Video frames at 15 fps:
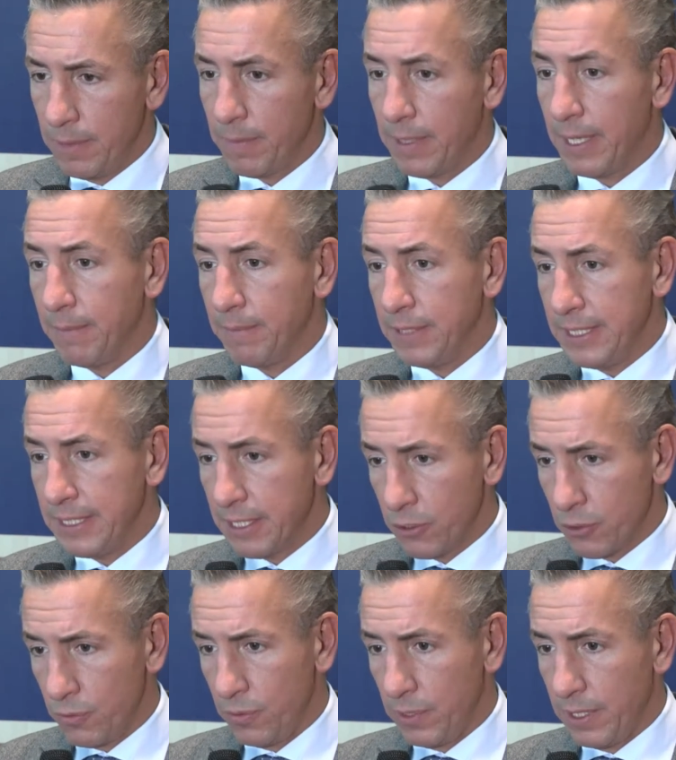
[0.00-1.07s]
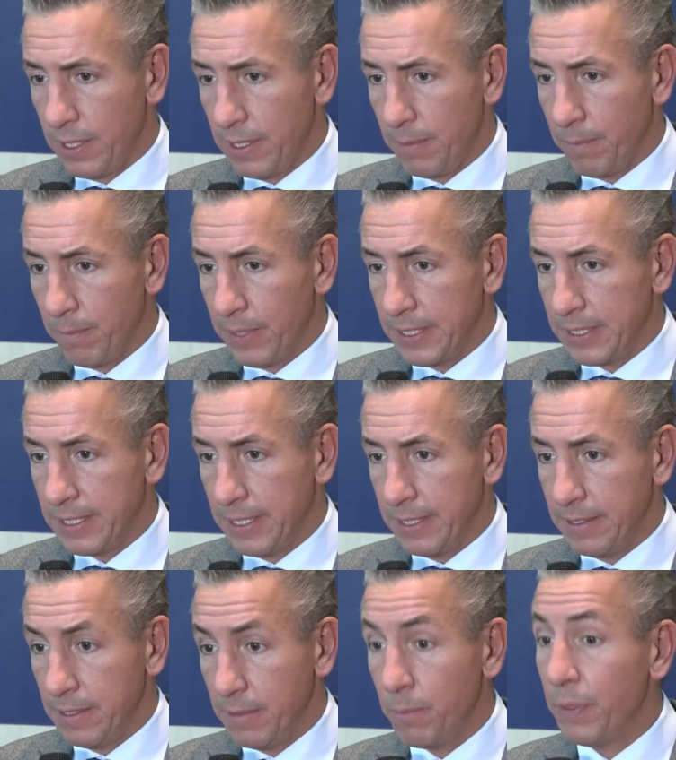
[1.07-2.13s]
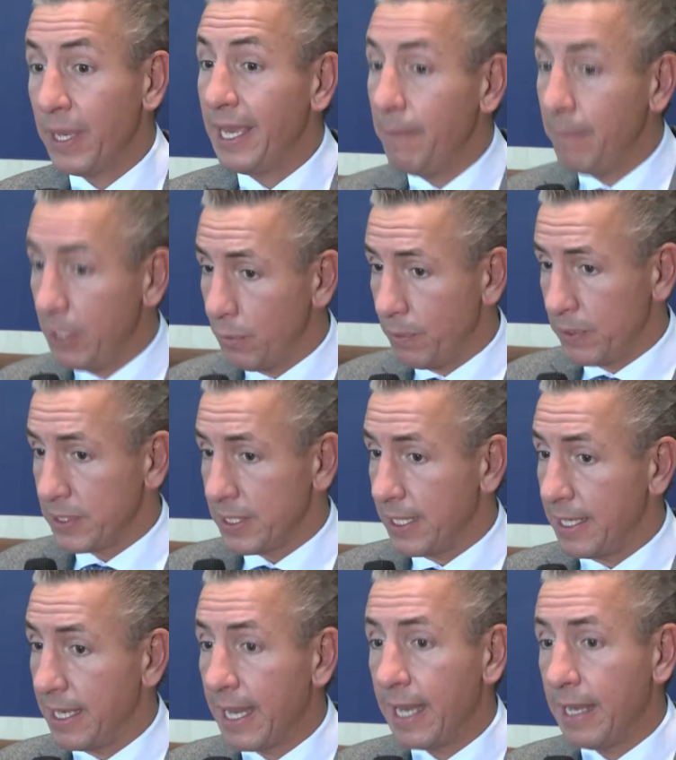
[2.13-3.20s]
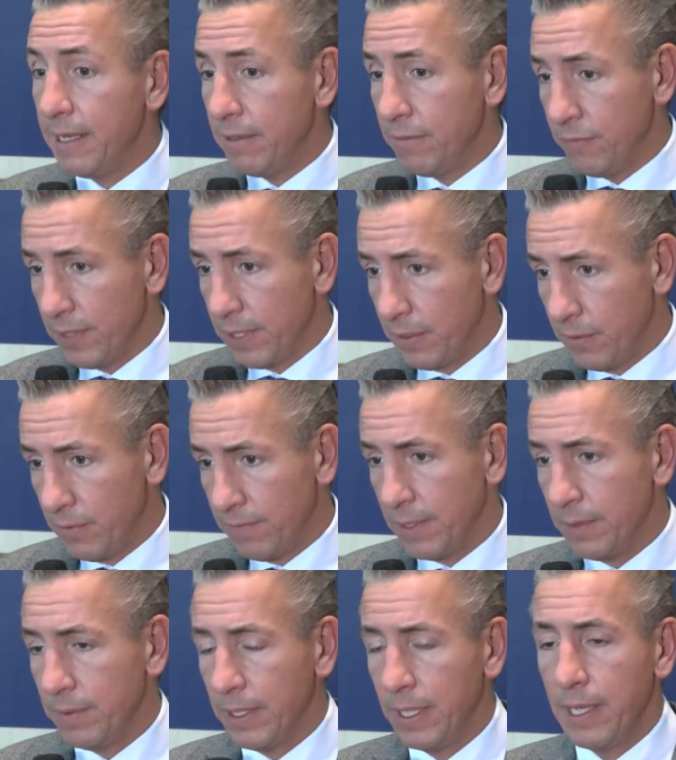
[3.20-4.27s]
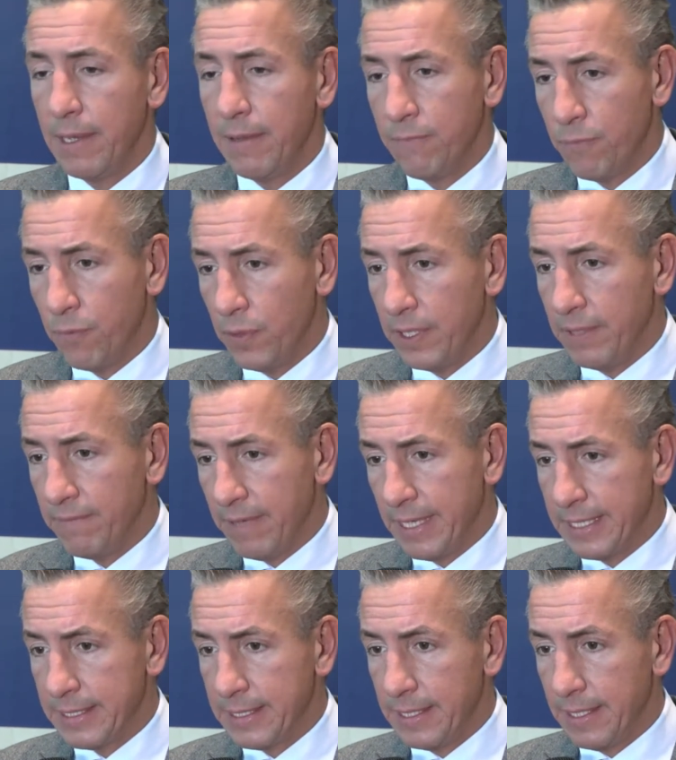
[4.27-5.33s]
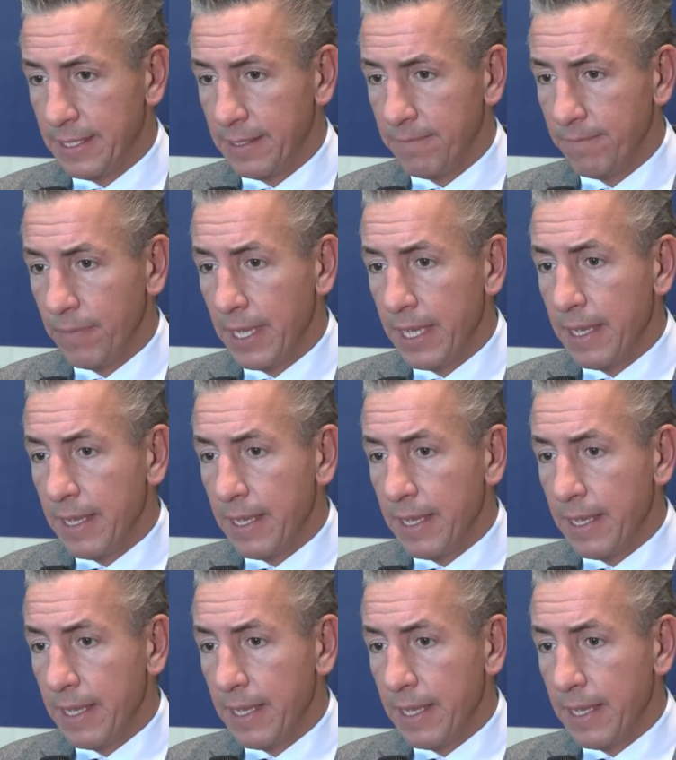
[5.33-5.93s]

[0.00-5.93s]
Im Rahmen dieser Studie haben Patienten prämenopausal, alle Frauen waren vor den Wechseljahren